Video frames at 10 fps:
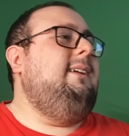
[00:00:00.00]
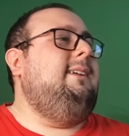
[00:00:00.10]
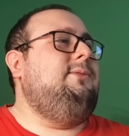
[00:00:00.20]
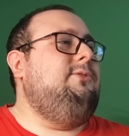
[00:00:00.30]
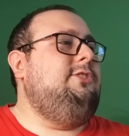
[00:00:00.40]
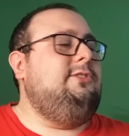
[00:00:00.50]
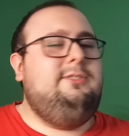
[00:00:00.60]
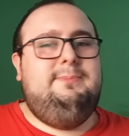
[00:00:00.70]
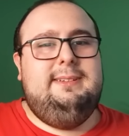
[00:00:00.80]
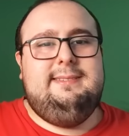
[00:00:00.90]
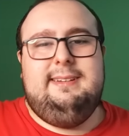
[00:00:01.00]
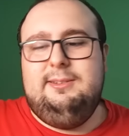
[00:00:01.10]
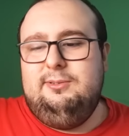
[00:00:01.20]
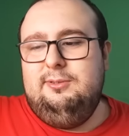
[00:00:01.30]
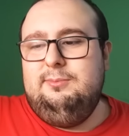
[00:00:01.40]
è successo in
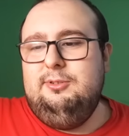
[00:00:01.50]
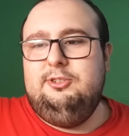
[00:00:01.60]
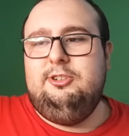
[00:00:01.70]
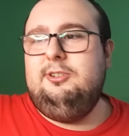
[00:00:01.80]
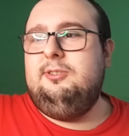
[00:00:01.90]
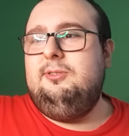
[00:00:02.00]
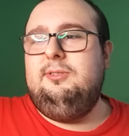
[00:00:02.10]
passato con Buongiorno